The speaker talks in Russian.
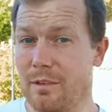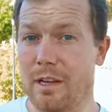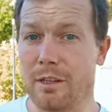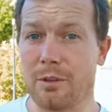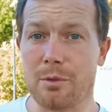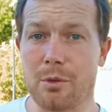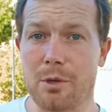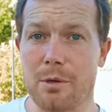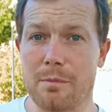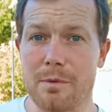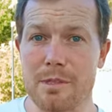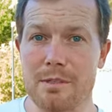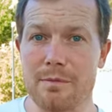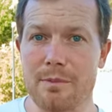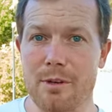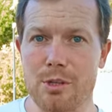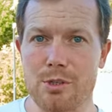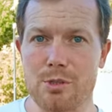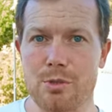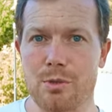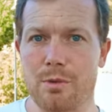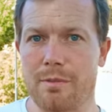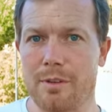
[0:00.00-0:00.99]
которые без
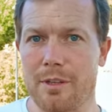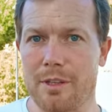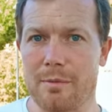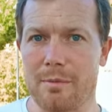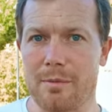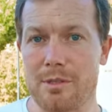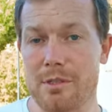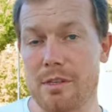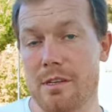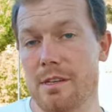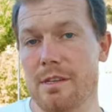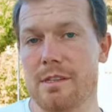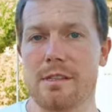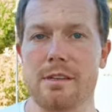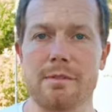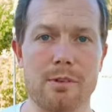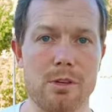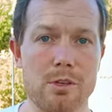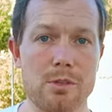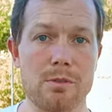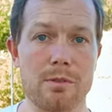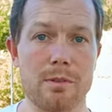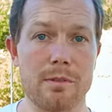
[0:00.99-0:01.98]
вашего ведома залезли в
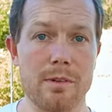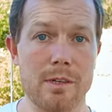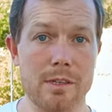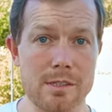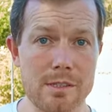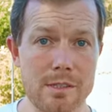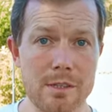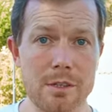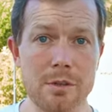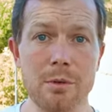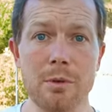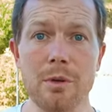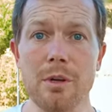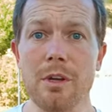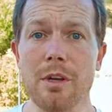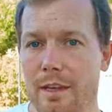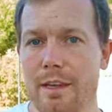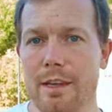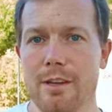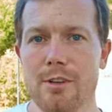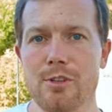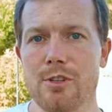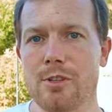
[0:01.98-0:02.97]
вашу квартиру
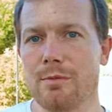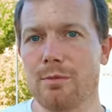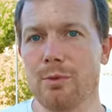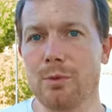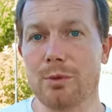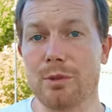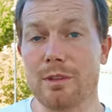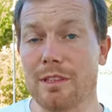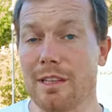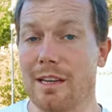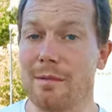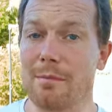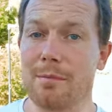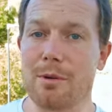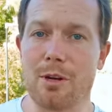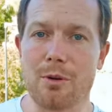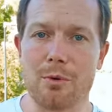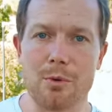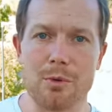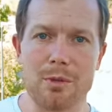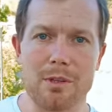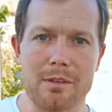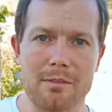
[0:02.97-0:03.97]
и живут там
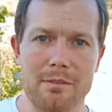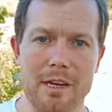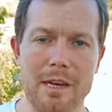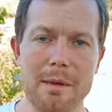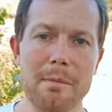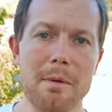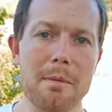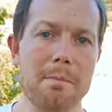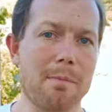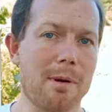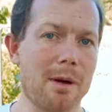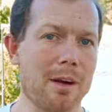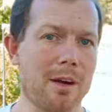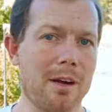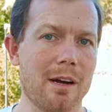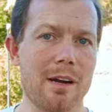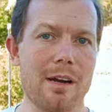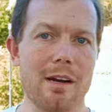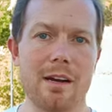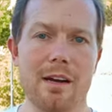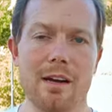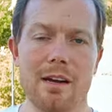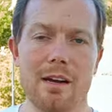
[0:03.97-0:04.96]
какое-то время,
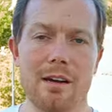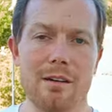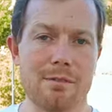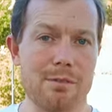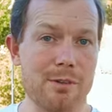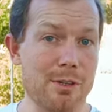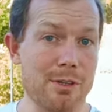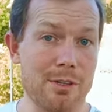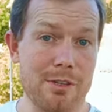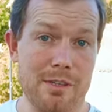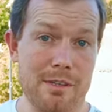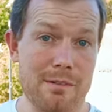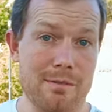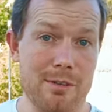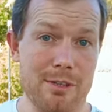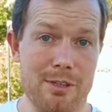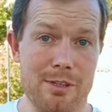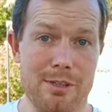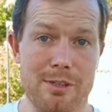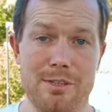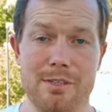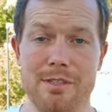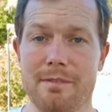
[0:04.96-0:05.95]
пока вы их не
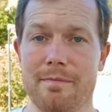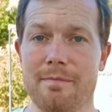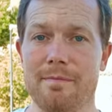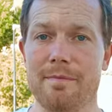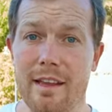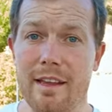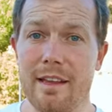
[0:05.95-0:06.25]
выгоните.